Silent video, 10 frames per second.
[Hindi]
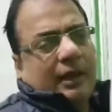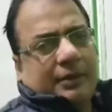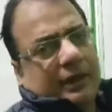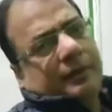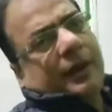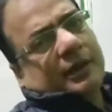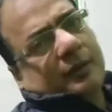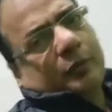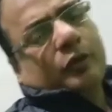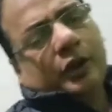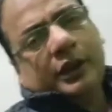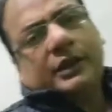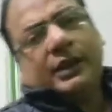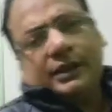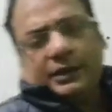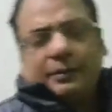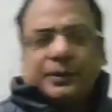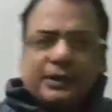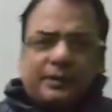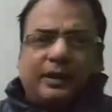अब रही बात हमको तो लगता है कि
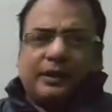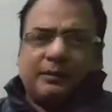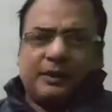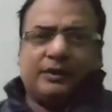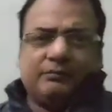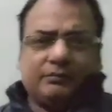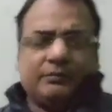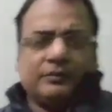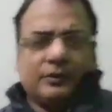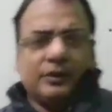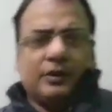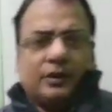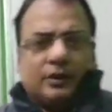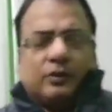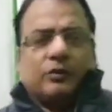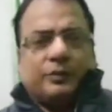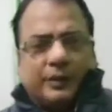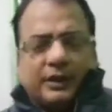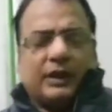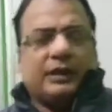दर्पण के बारे में कुछ
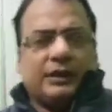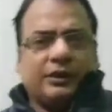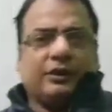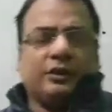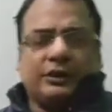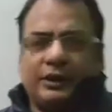बताने की ज़रूरत